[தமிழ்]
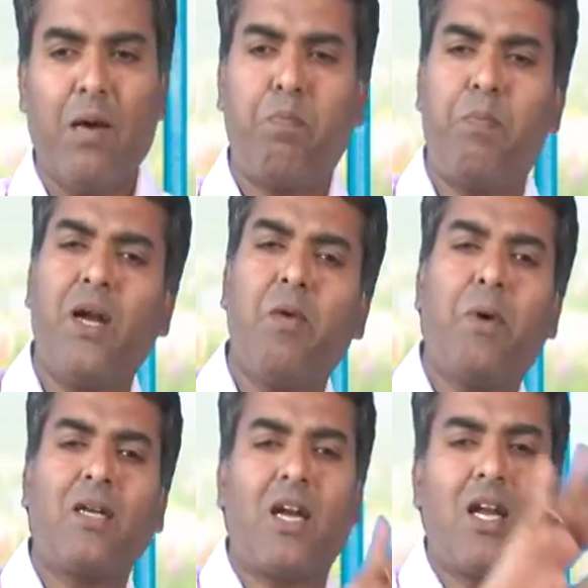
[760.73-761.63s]

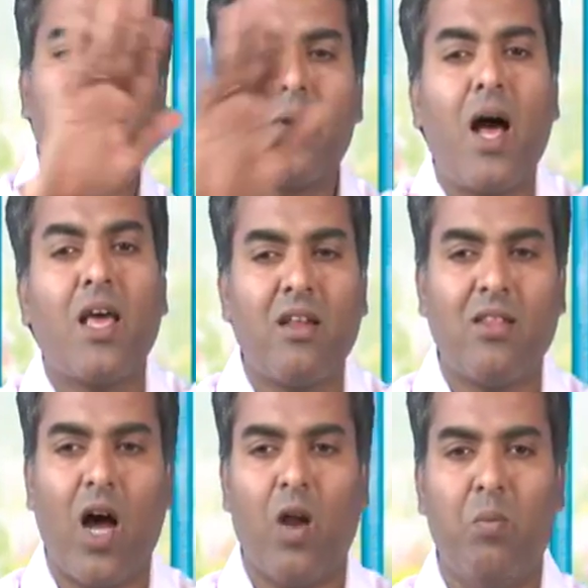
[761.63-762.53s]
எப்படிப்பட்ட நபராக
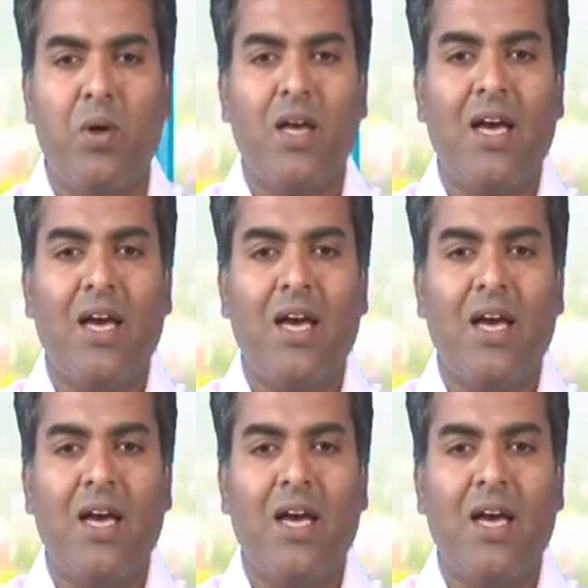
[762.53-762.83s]
இருந்தாலும்